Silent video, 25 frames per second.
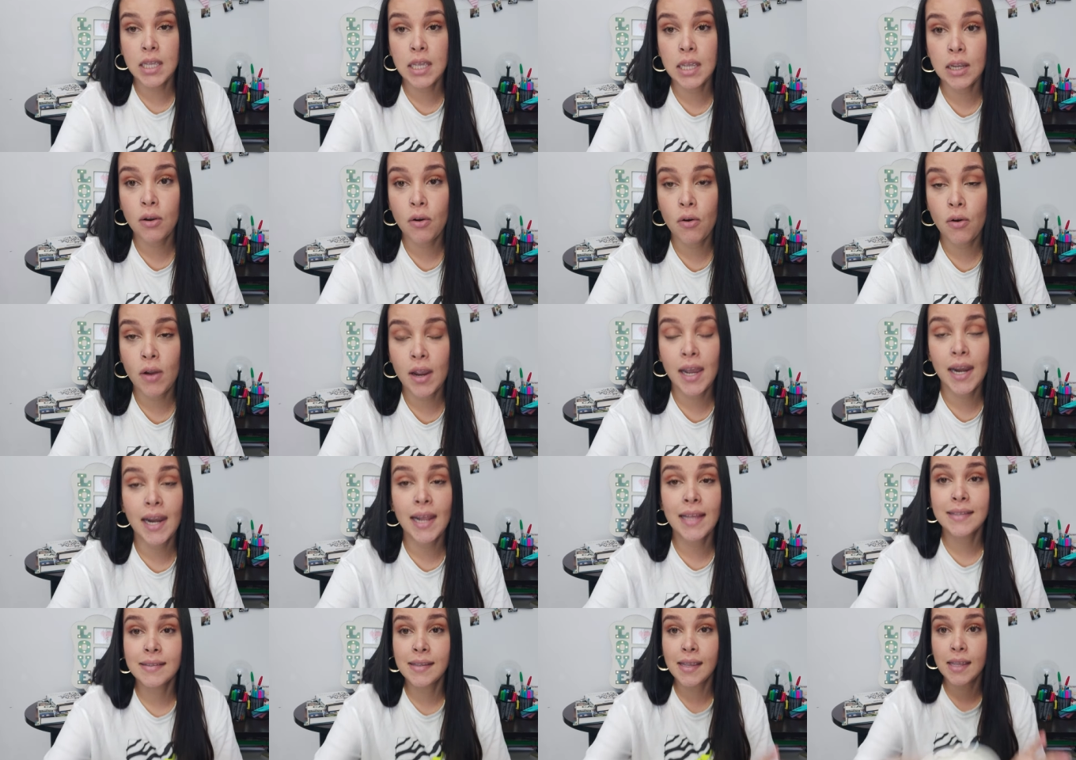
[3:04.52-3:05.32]
y con
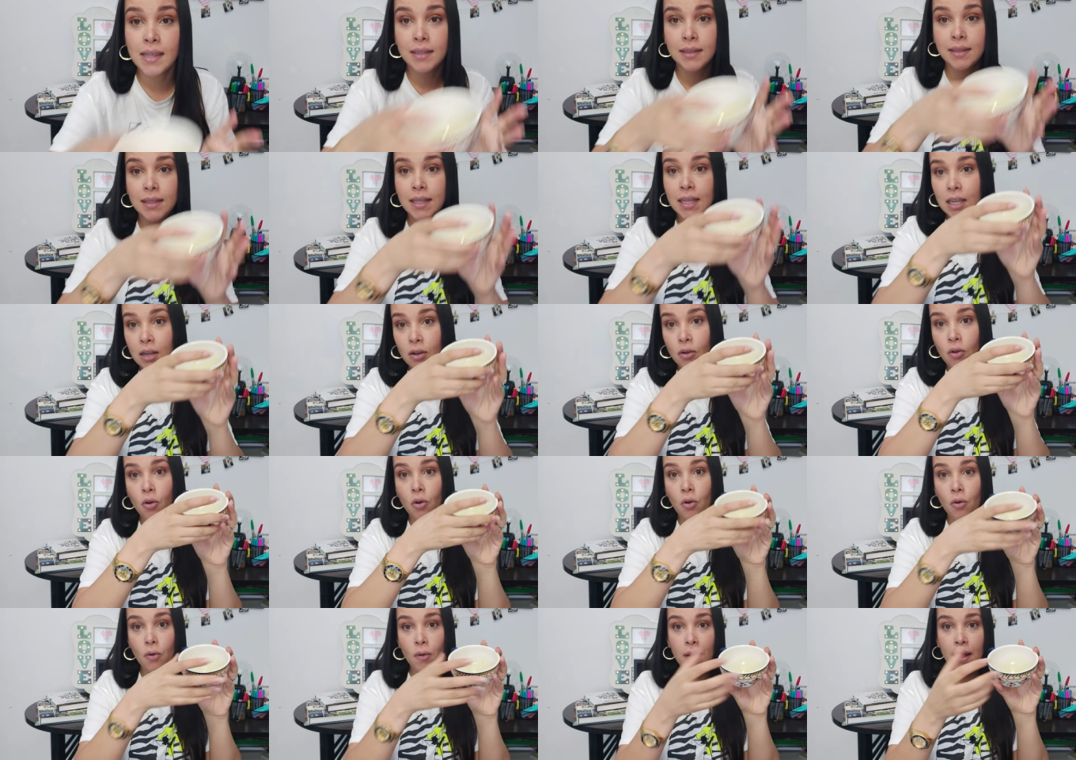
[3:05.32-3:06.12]
el
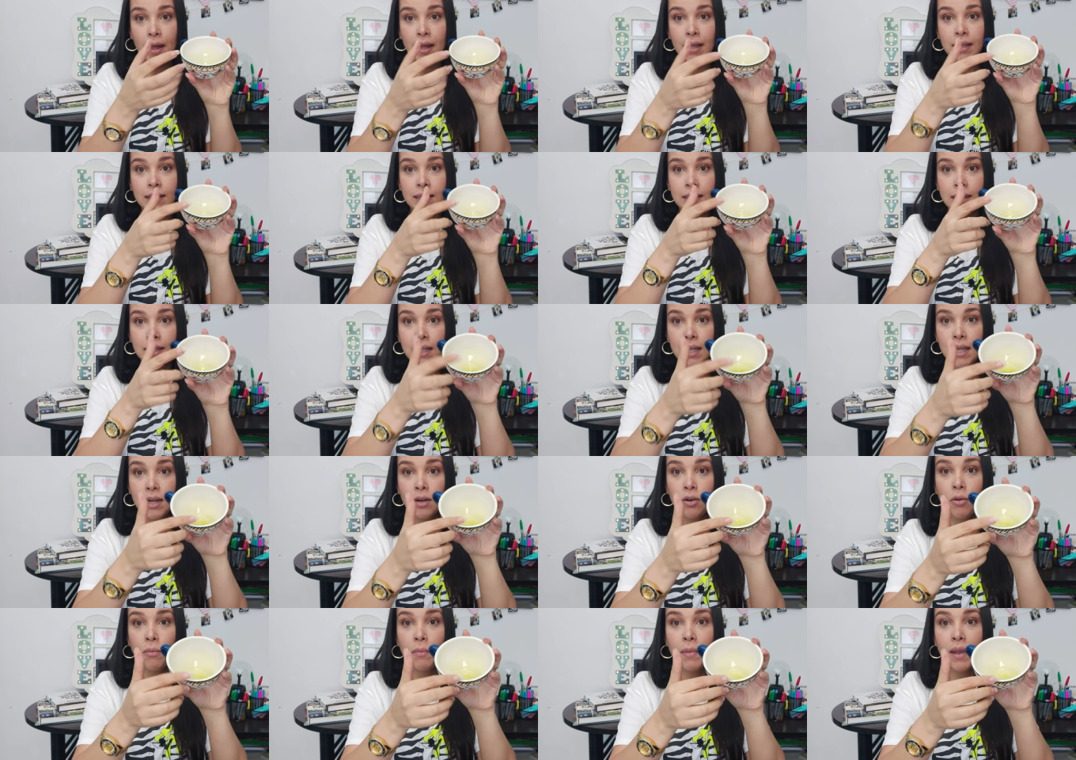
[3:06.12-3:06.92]
aceitico
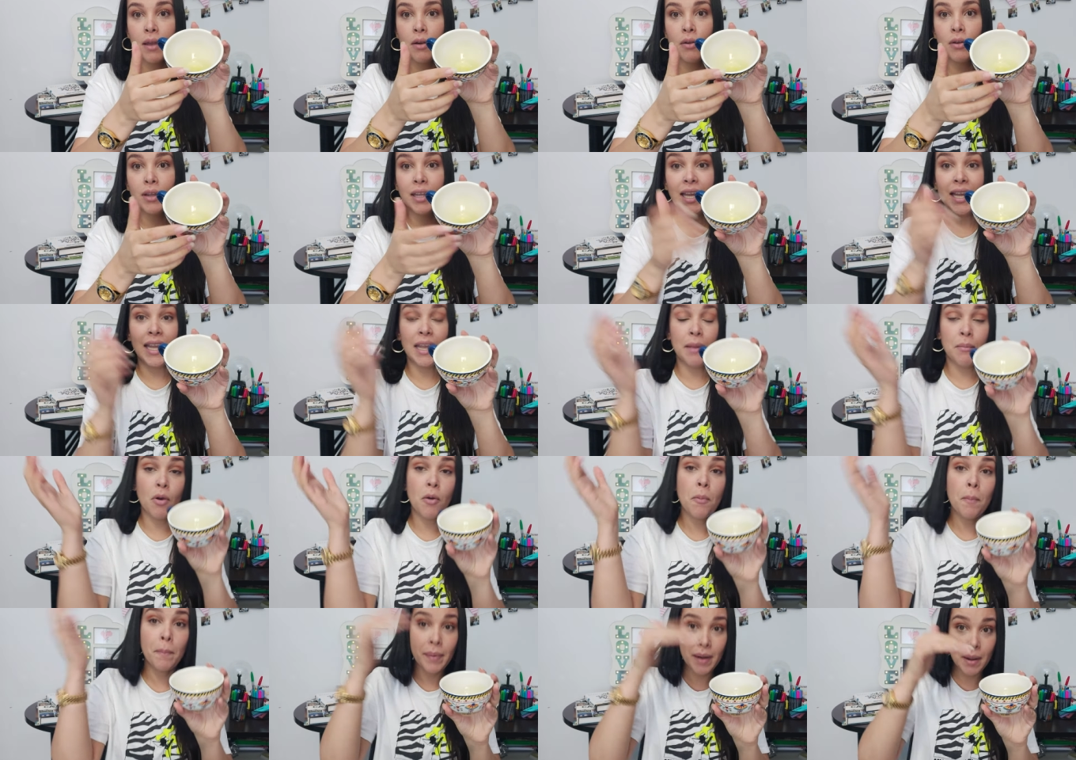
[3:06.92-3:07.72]
de romero que
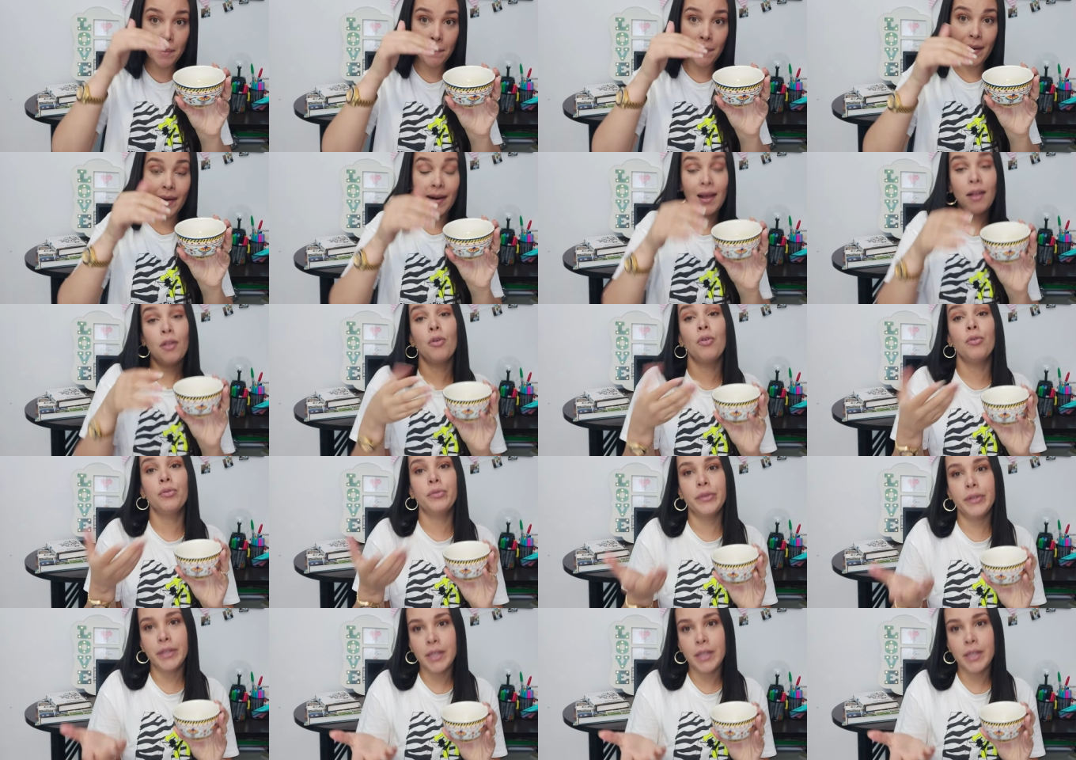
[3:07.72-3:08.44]
hemos preparado